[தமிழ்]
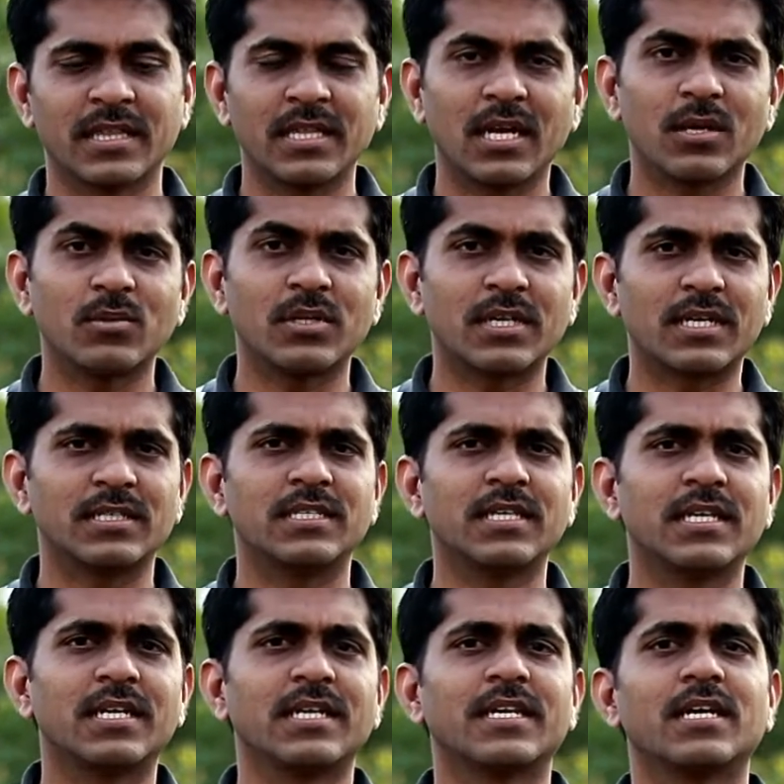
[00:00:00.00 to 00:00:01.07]
எந்த அளவுக்கு
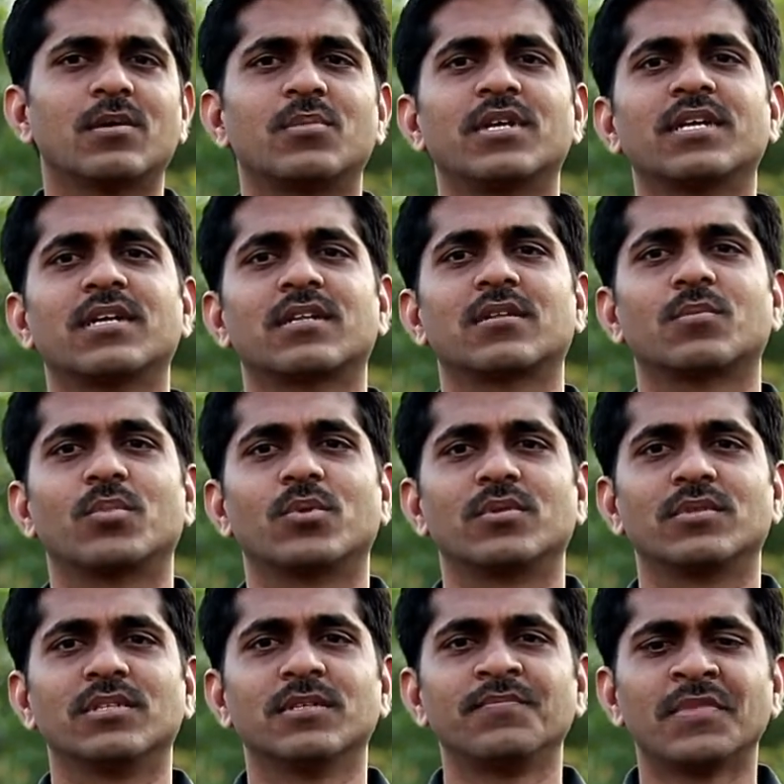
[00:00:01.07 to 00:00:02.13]
ரசிக்கிறீங்க அப்படிங்கிறத
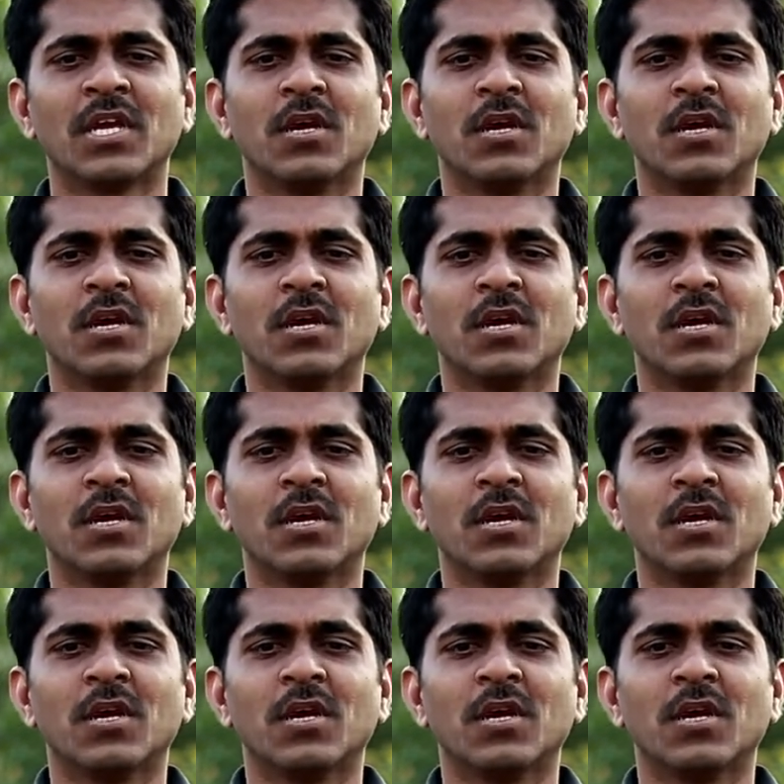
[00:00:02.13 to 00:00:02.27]
பொறுத்து